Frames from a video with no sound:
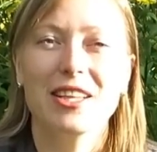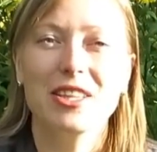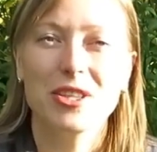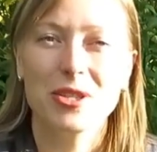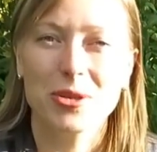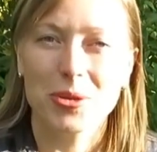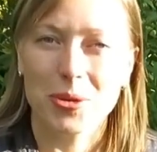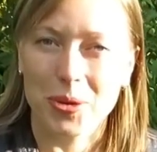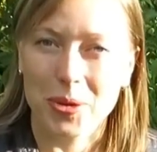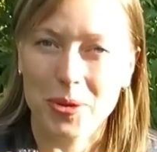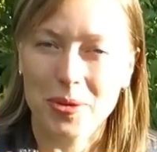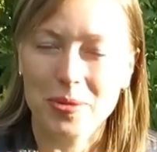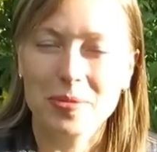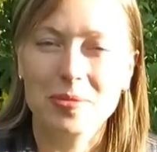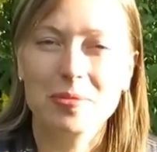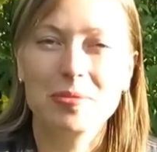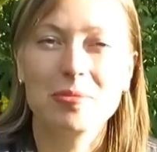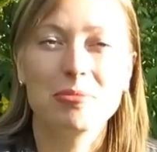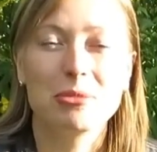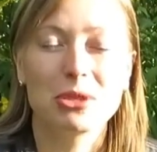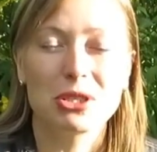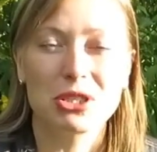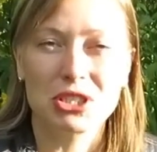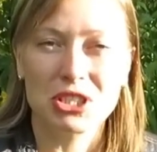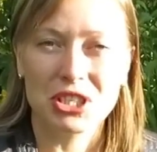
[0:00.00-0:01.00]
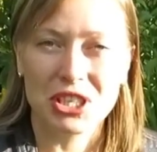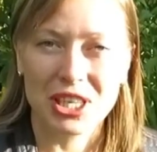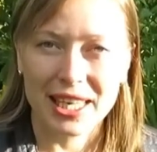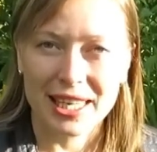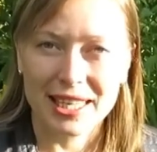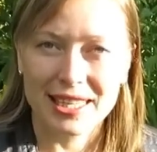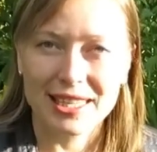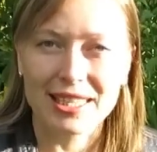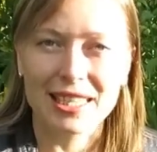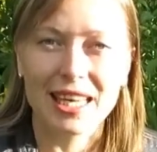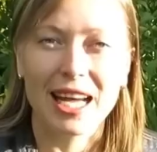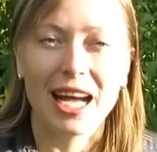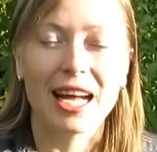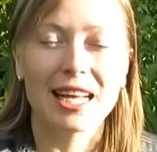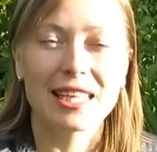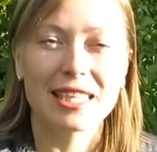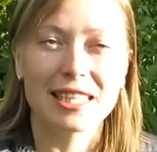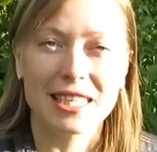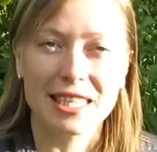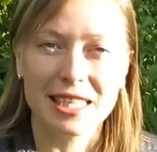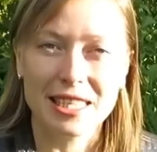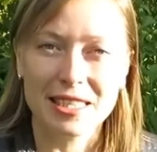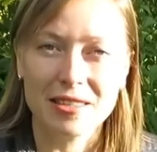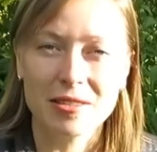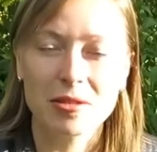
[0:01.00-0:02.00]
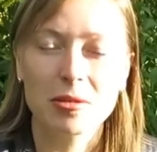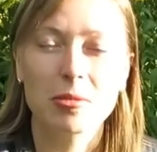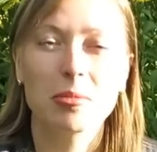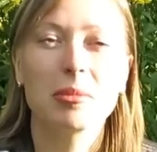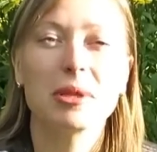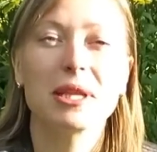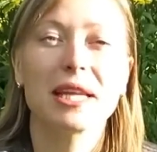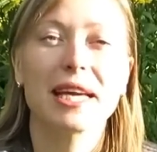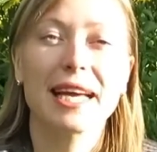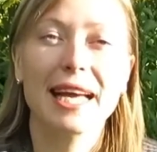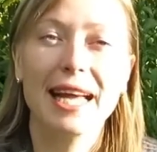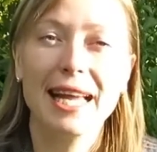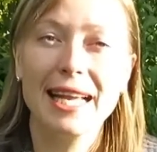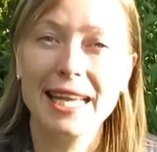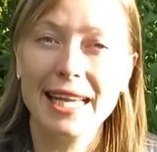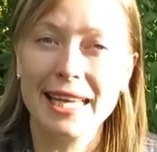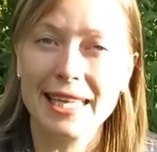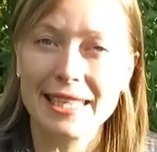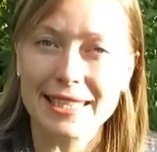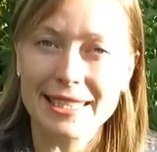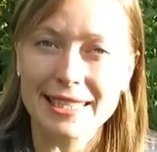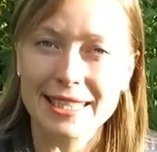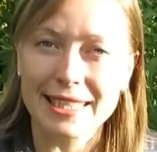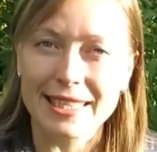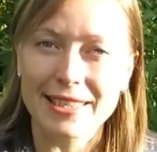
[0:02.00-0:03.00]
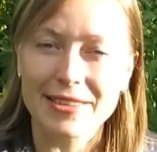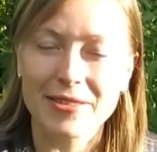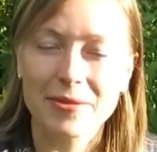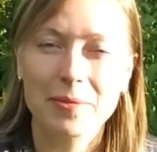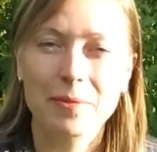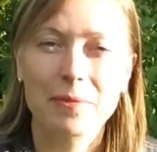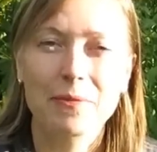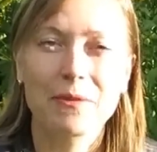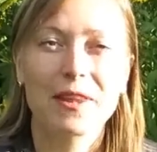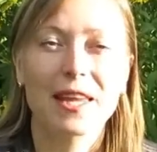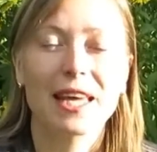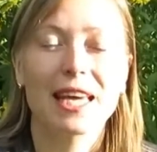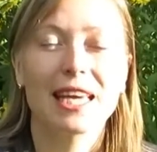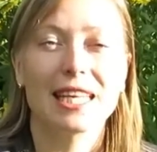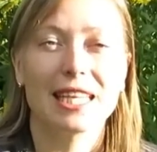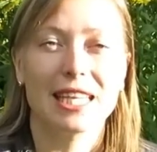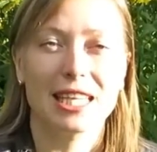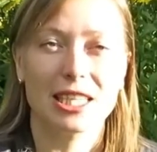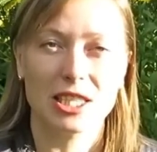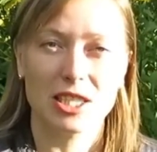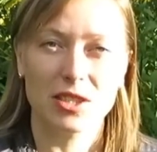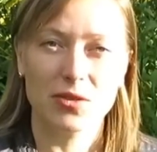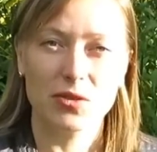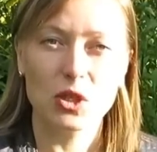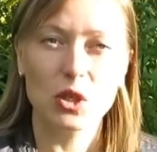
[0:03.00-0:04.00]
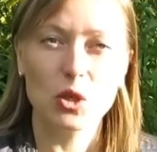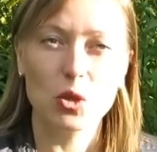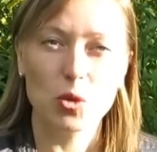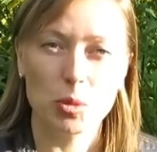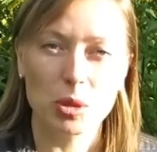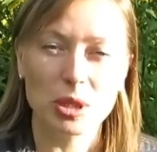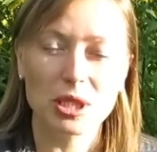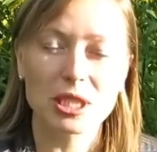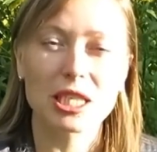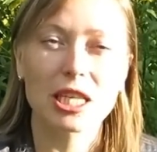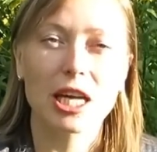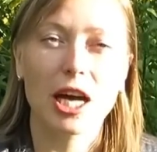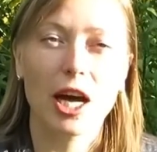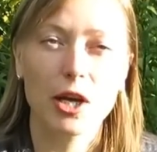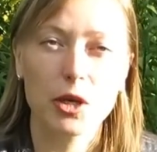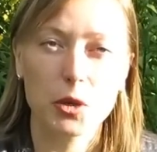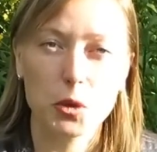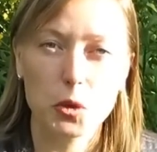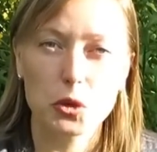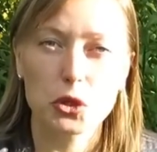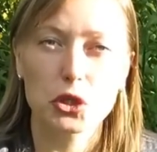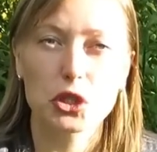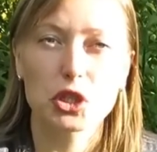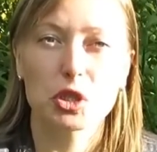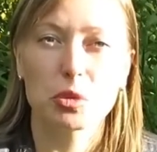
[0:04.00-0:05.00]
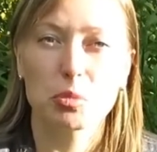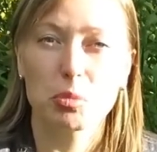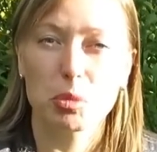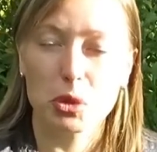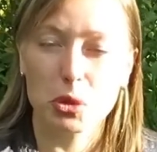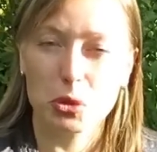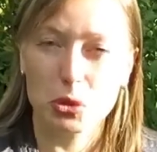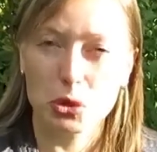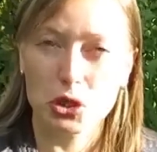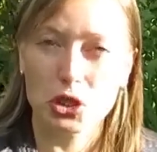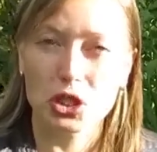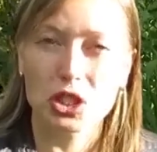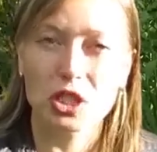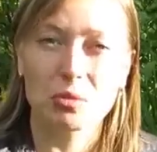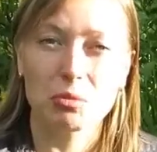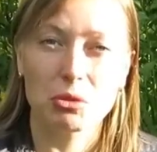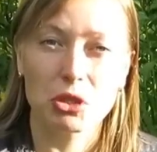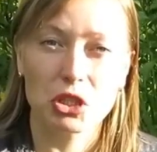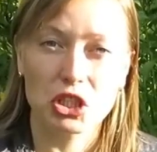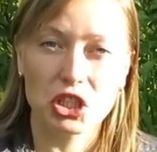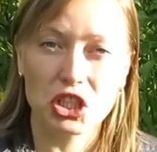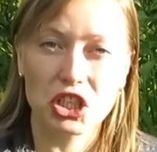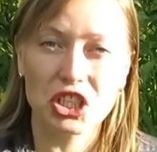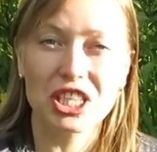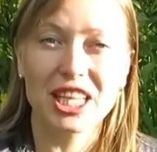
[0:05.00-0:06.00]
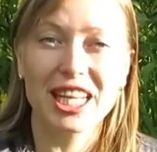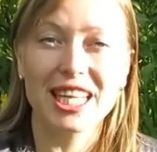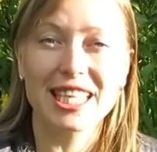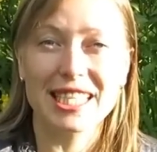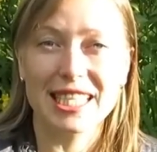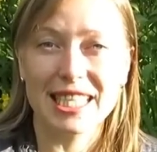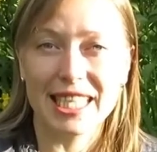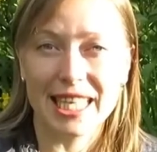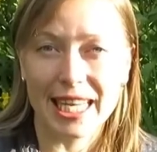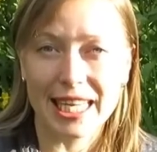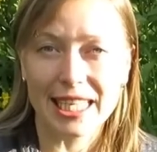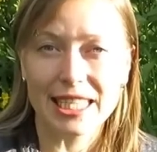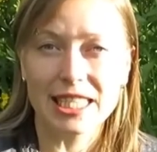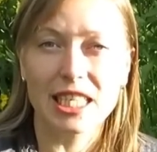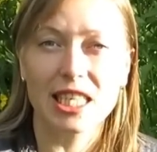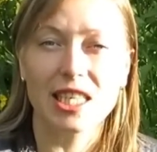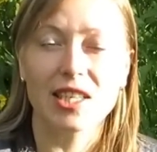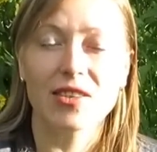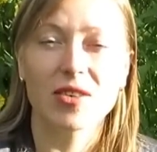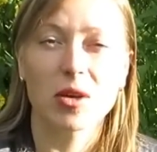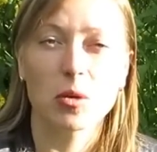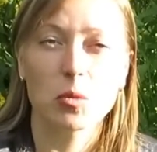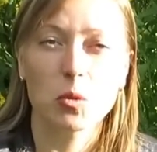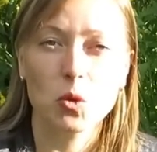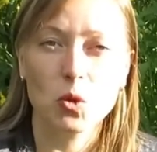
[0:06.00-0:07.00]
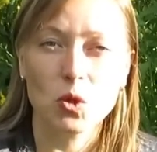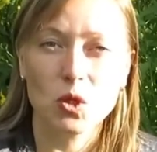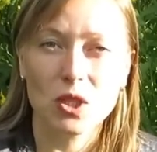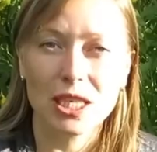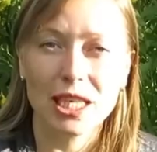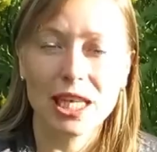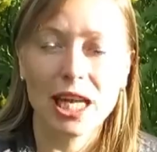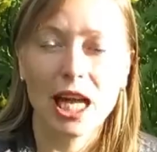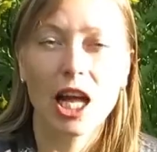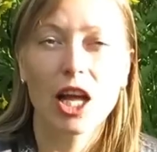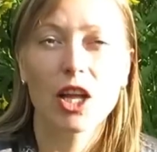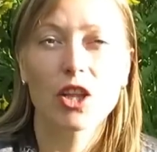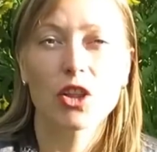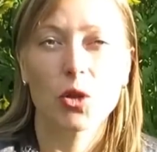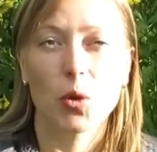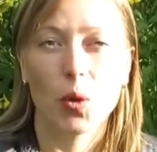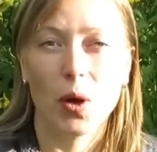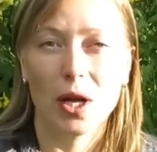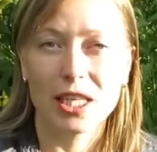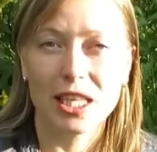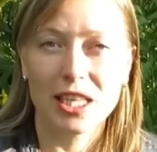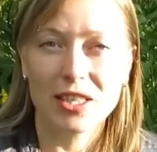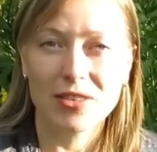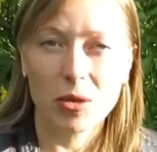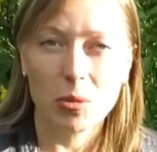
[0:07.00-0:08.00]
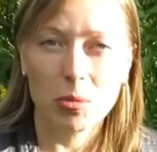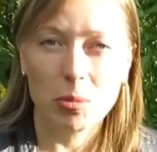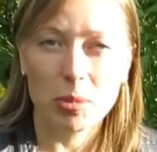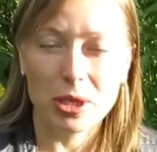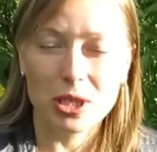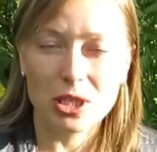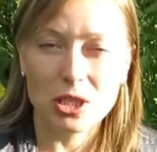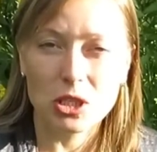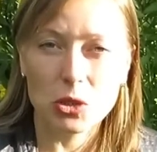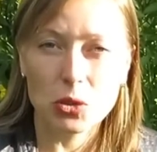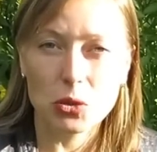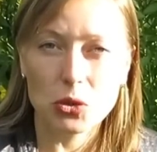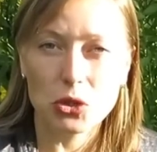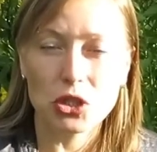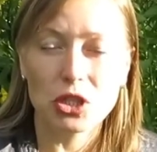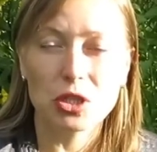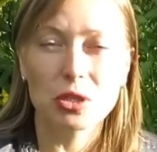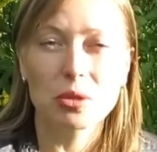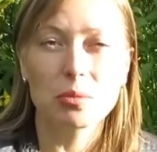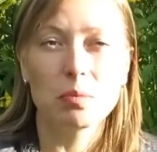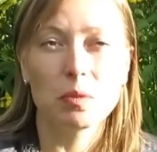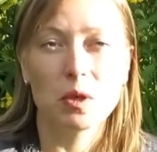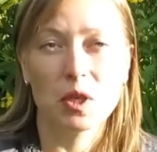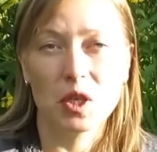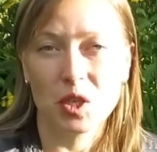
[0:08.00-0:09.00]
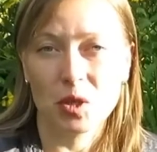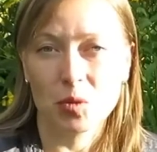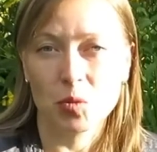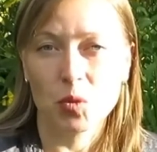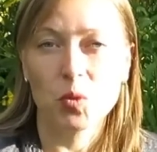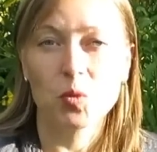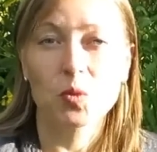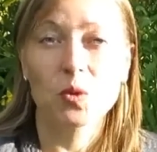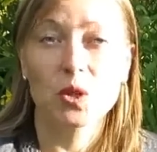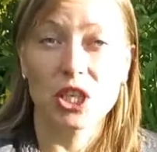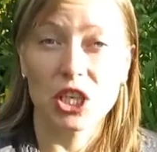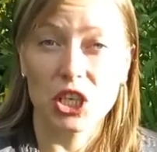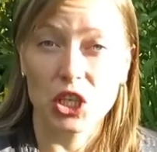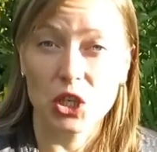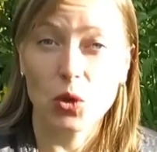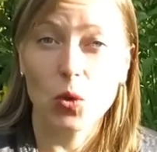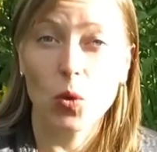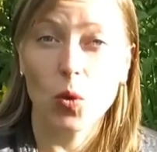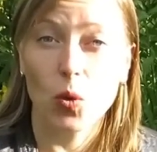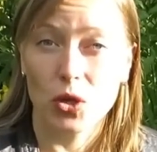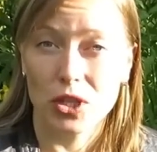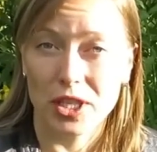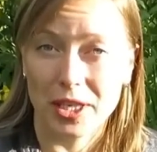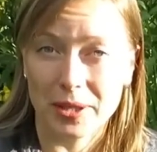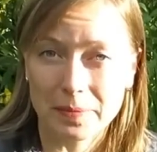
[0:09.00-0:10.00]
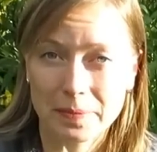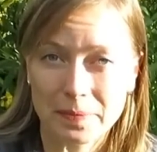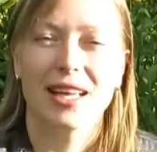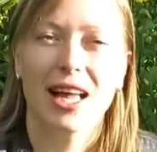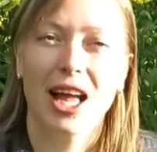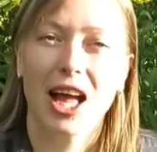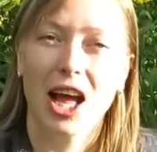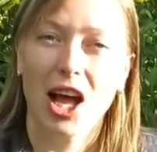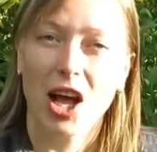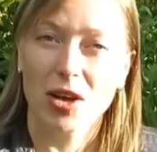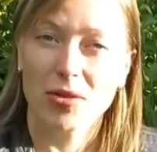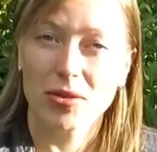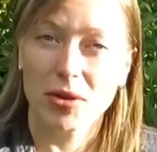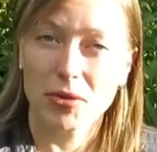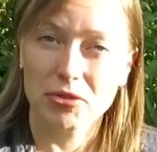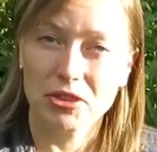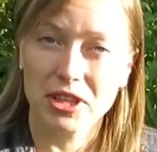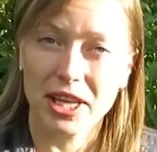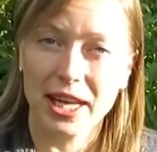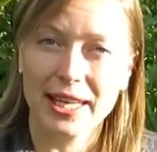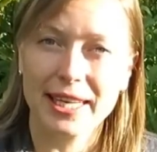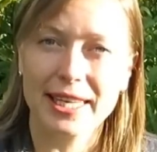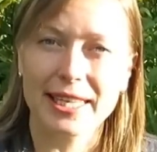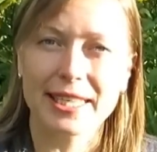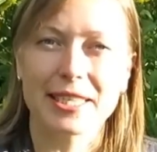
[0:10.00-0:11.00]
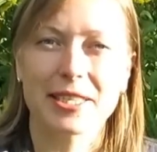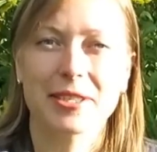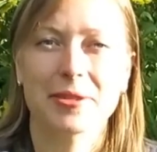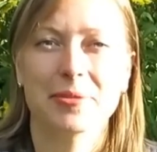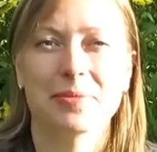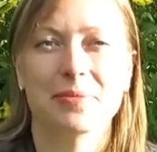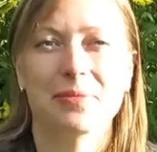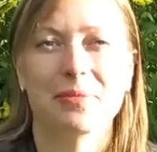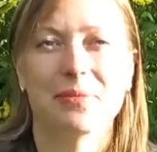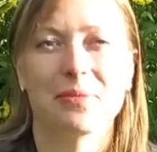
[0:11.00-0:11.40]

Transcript: Но мешки эти, они многолетние. Если вы купите хорошие прочные мешки для строительного мусора, то они вам прослужат минимум три года. Во-вторых,